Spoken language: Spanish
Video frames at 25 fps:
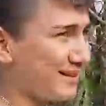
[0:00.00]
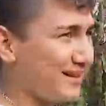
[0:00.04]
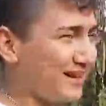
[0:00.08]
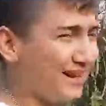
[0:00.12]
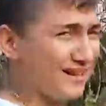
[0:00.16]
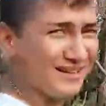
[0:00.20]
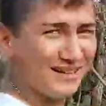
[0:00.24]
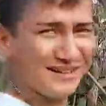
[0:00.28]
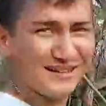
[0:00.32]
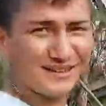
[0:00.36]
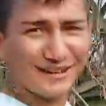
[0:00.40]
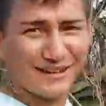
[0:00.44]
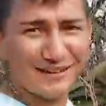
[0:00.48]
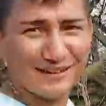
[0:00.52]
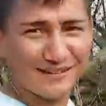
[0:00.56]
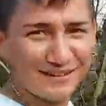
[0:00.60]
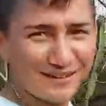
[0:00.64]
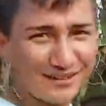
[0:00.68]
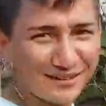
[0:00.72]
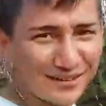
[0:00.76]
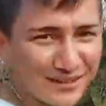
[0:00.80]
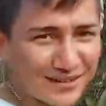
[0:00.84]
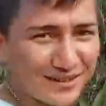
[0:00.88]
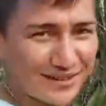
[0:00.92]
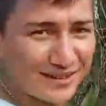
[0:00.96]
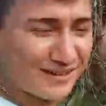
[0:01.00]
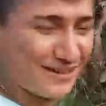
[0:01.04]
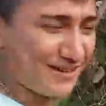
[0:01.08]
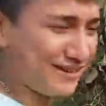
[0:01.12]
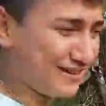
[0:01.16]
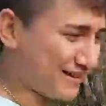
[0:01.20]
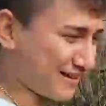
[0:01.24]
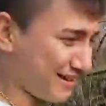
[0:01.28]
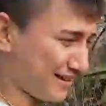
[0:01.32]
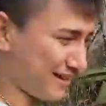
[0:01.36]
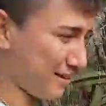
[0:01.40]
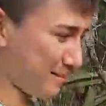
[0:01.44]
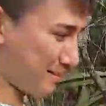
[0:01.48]
allí estaba viendo que dicen
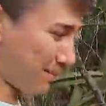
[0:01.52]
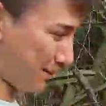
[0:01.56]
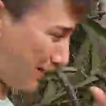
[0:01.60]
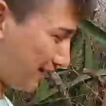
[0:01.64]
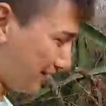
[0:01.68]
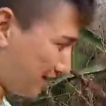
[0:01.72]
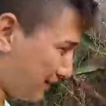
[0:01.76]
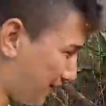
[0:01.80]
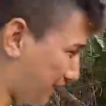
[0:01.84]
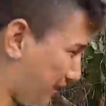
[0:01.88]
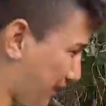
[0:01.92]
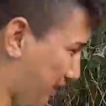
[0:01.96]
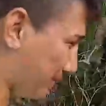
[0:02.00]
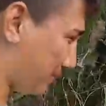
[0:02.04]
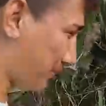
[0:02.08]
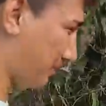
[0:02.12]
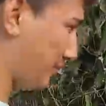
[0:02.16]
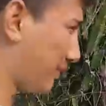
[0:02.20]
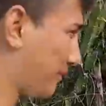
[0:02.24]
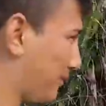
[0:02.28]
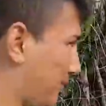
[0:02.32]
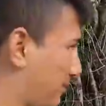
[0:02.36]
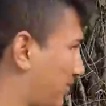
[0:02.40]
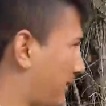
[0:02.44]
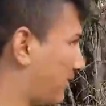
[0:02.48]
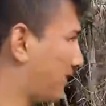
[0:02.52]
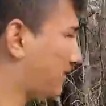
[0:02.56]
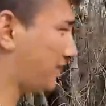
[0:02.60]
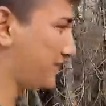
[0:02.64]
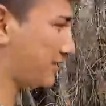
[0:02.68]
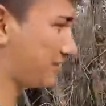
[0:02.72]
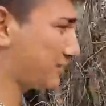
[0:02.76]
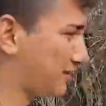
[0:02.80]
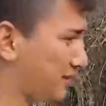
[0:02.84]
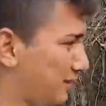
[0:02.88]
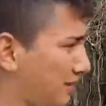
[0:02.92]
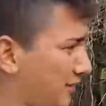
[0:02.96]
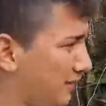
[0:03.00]
que se parece a mi mamá.
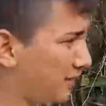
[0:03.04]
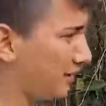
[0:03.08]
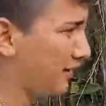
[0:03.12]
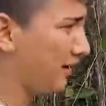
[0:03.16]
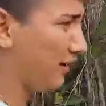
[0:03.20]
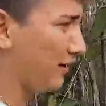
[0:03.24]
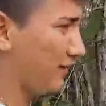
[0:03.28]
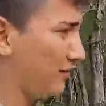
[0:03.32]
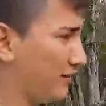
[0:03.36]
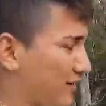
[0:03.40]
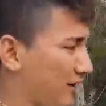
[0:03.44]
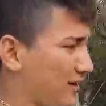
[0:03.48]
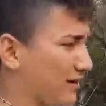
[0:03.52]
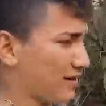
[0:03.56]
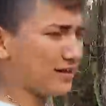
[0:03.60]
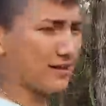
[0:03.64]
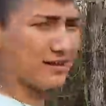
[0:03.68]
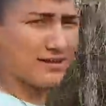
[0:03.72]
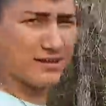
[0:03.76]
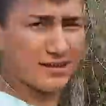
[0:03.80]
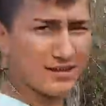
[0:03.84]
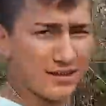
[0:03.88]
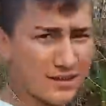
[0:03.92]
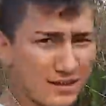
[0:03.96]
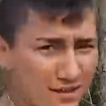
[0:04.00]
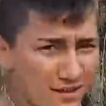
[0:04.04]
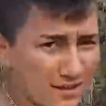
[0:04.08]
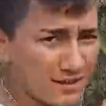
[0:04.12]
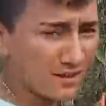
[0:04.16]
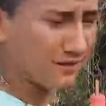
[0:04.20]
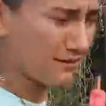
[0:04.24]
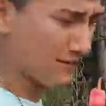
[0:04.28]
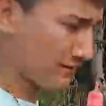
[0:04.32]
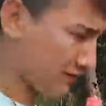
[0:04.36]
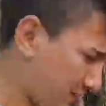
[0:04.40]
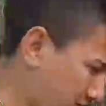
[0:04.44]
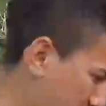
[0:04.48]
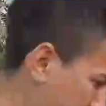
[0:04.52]
Ajá. que sí.
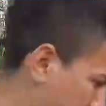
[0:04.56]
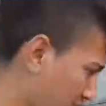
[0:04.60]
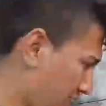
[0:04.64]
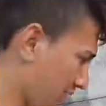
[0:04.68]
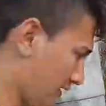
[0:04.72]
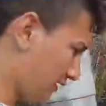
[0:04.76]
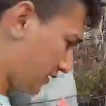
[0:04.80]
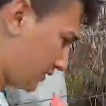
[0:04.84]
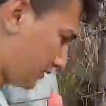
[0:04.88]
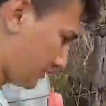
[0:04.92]
Sí, ¿verdad?